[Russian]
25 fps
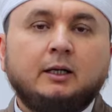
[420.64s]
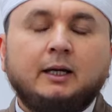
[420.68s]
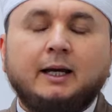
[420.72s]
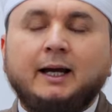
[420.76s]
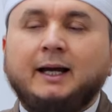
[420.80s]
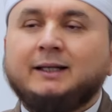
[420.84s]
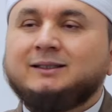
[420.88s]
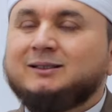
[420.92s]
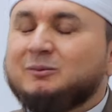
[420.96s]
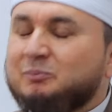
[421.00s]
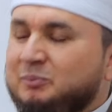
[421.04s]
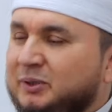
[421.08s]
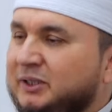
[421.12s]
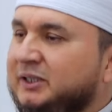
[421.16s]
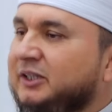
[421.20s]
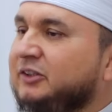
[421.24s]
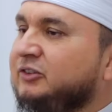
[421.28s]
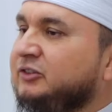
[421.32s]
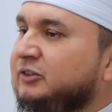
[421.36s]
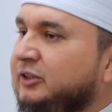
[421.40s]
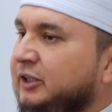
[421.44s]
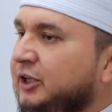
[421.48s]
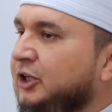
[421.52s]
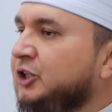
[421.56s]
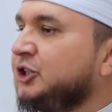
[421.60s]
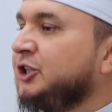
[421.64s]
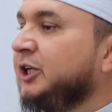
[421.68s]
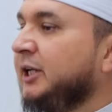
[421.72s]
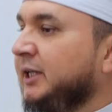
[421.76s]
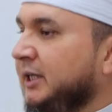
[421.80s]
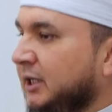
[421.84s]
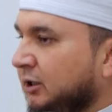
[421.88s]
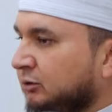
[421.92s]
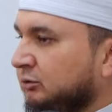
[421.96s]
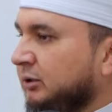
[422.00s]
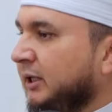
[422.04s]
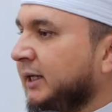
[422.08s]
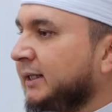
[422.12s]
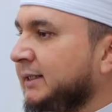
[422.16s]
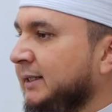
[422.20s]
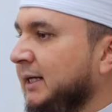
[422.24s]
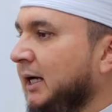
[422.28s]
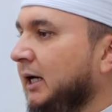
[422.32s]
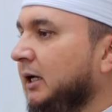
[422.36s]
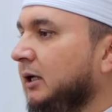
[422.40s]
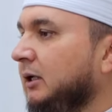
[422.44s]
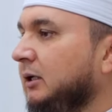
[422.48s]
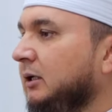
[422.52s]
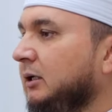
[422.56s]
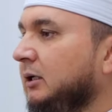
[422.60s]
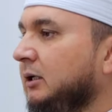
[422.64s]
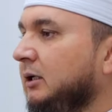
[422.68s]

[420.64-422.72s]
а это предостережение от огня,